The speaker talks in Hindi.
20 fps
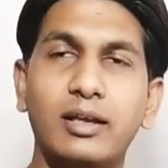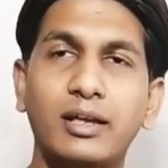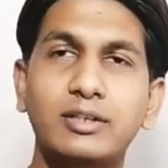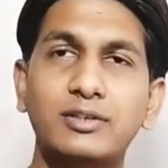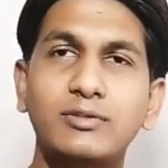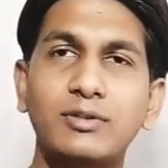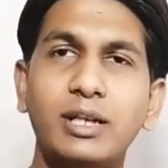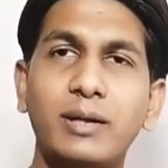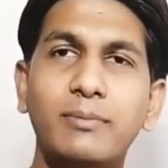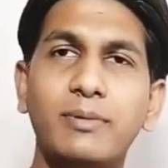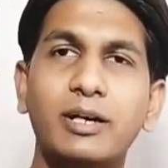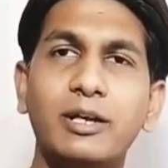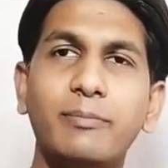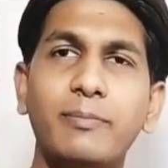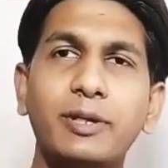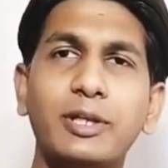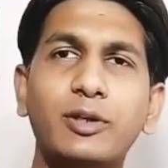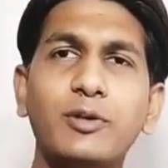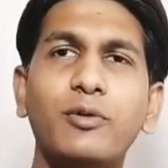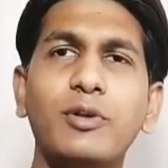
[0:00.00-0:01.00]
एक्चुअली आप घर
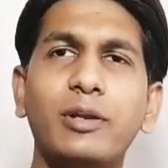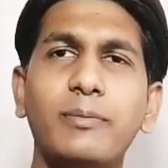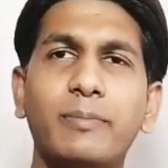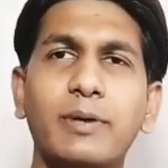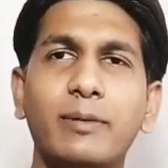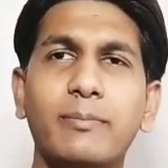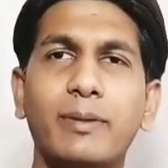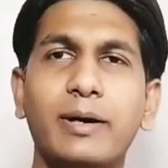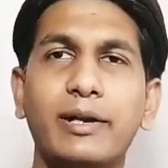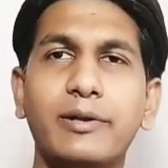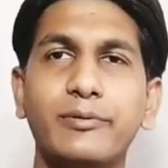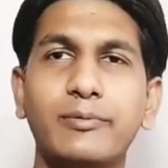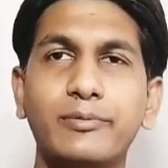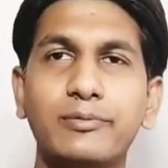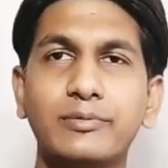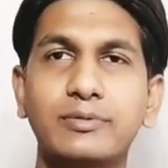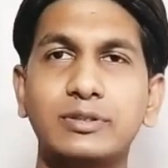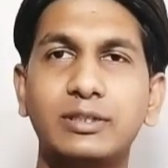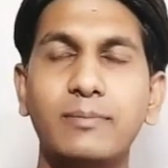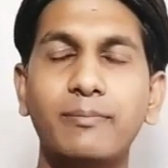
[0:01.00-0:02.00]
पे क्यों नहीं पढ़ पा रहे हो
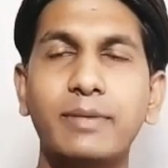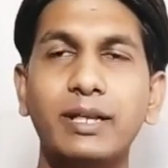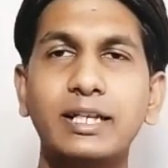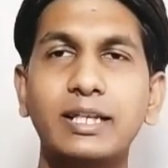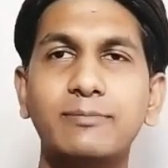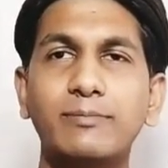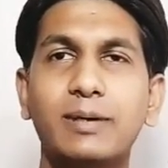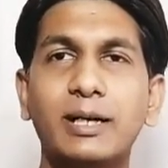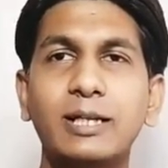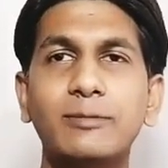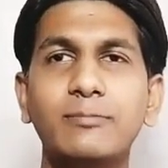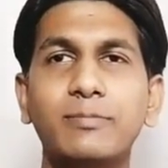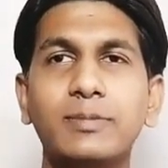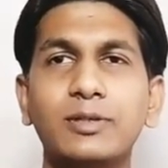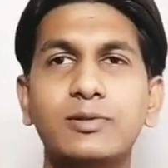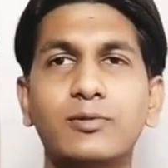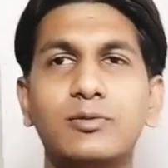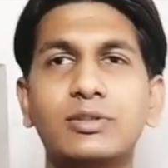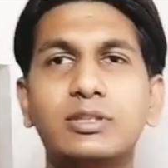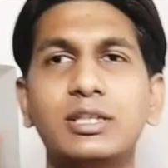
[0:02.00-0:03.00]
जब मैंने इस बात
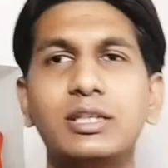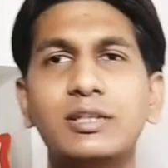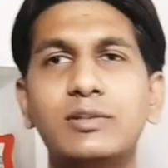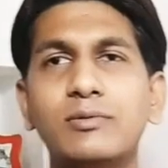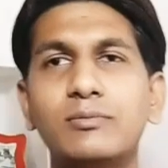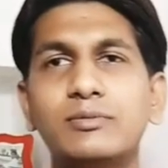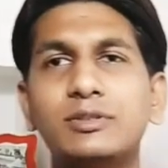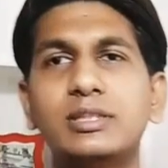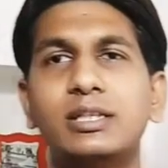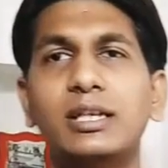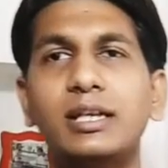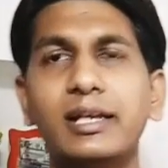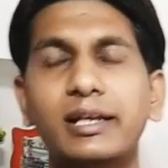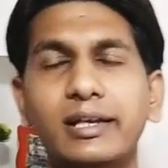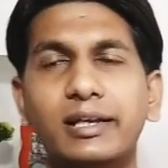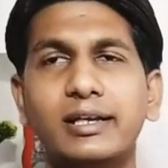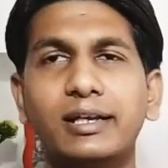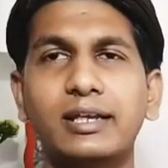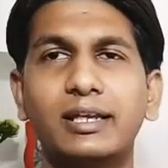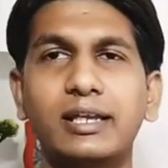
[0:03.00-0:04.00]
पर सोचा तो मुझे
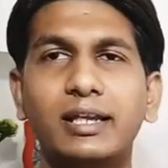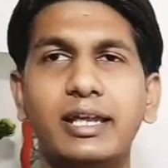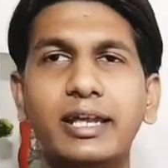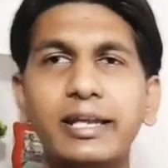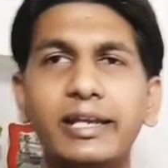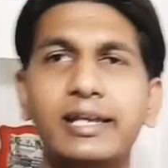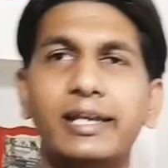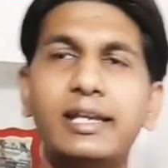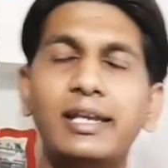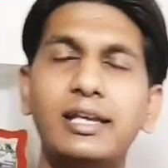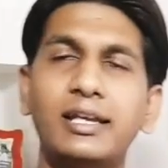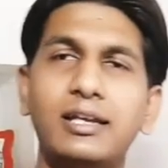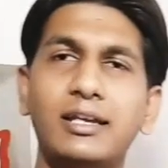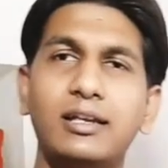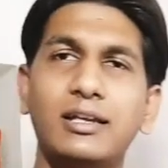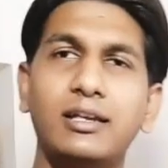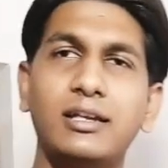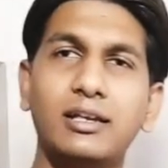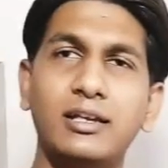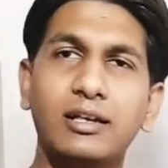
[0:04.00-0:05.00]
एक ही
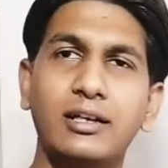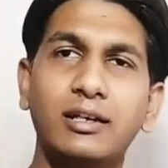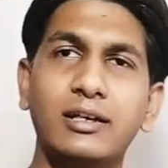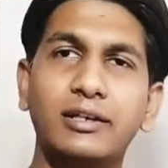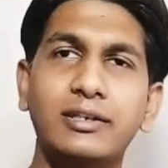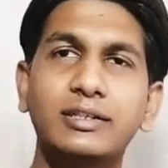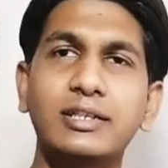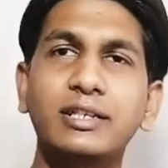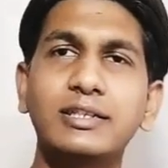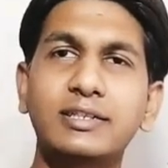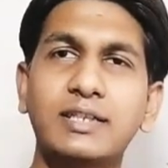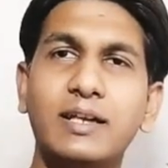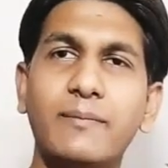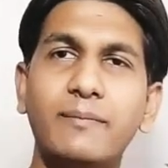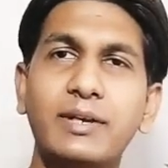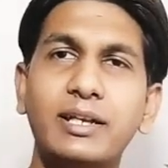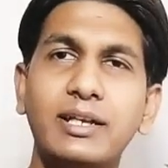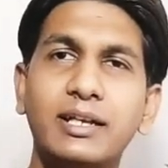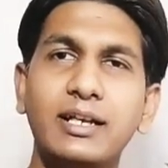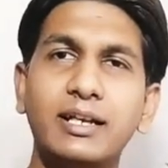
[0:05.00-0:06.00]
रिजल्ट
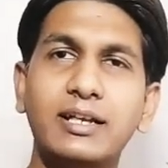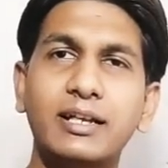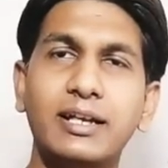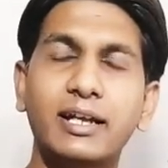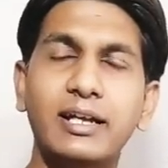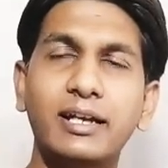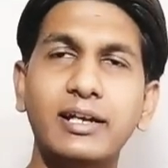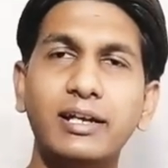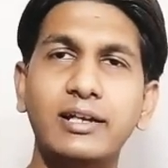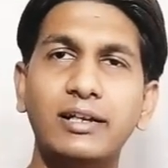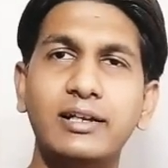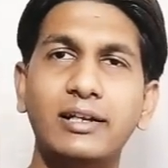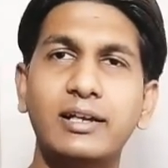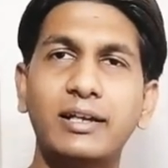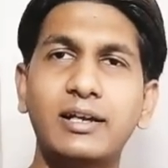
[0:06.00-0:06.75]
सामने निकल कर आया